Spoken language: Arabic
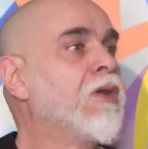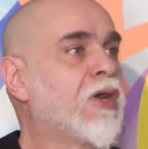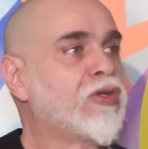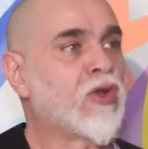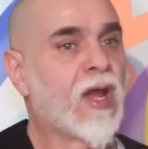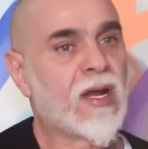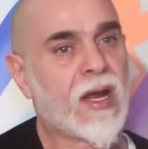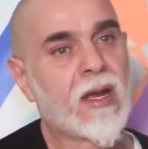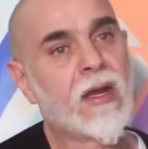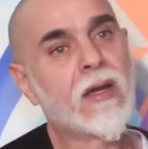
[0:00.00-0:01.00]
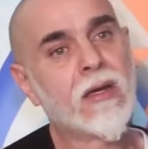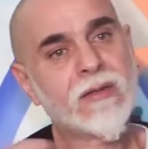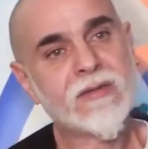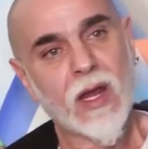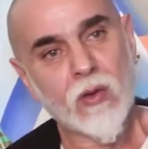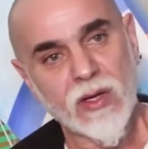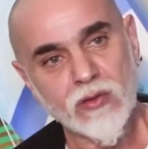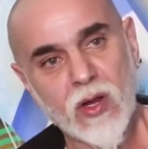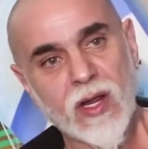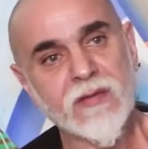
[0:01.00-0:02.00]
عنده هالعاهه هيدا او
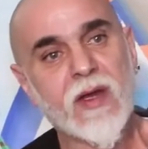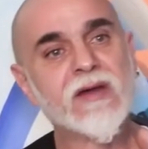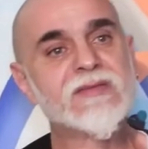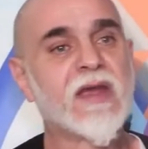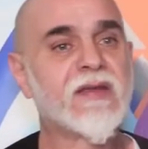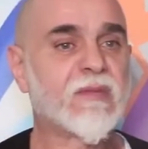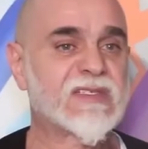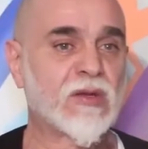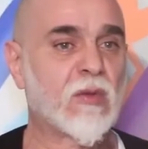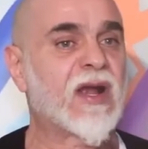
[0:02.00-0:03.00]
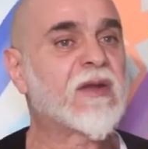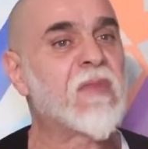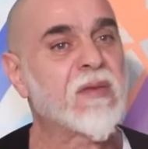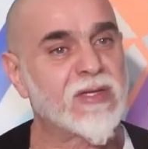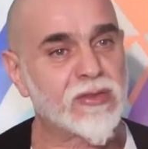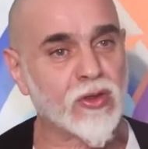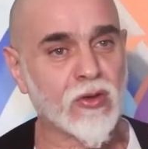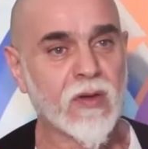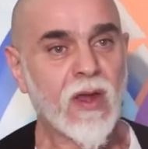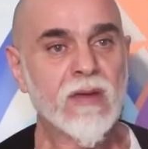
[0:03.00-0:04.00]
عنده هالنقص هيدا بس الولد ما
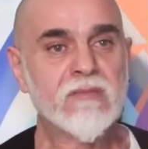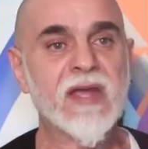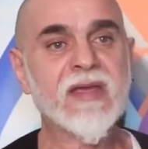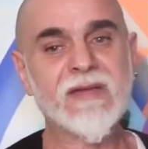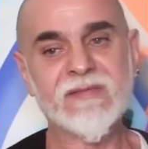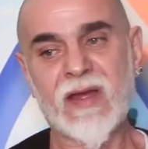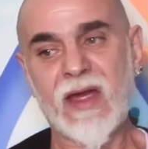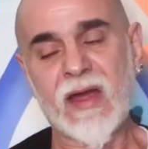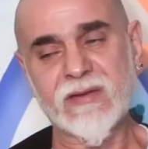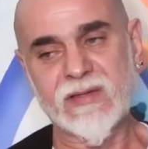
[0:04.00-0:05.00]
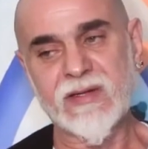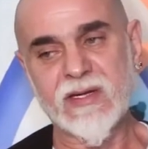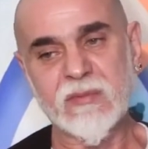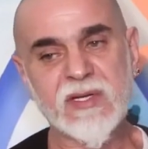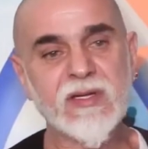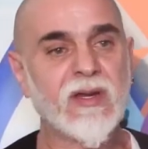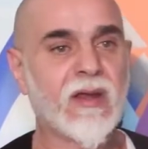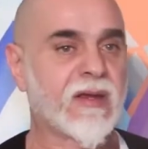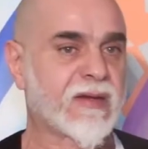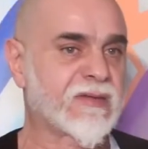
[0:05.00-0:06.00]
بيدرك ما كانت عاهه كثير كبيره
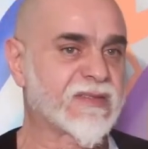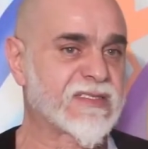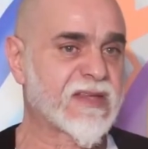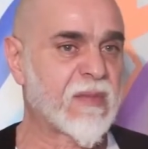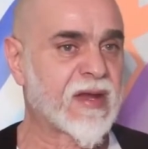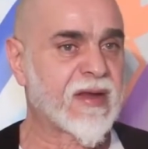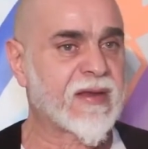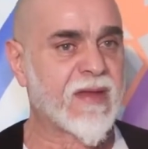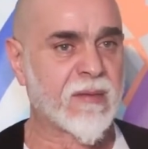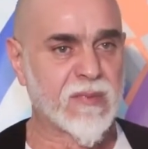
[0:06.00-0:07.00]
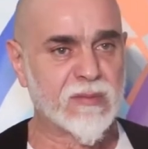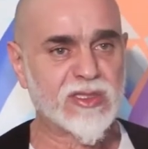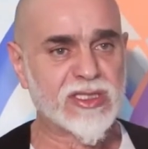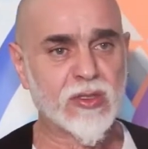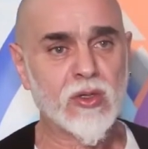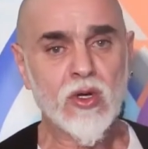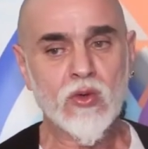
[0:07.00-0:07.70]
يعني كنت استمريت عم بمشي